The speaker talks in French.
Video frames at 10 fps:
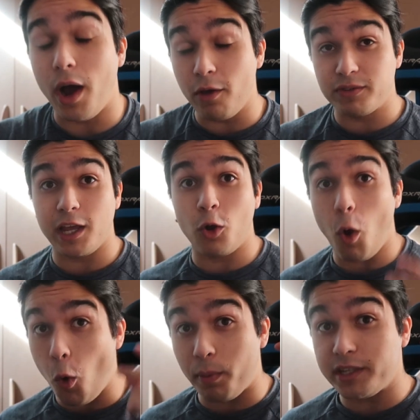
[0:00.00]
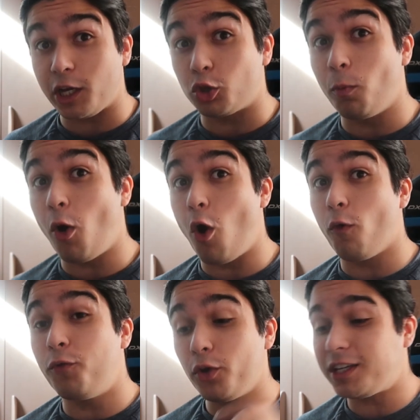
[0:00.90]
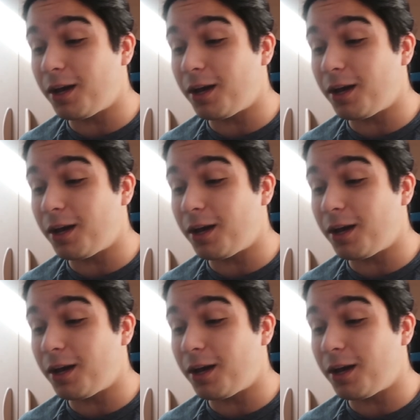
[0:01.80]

Allez, vous savez quoi, on passe directement en vue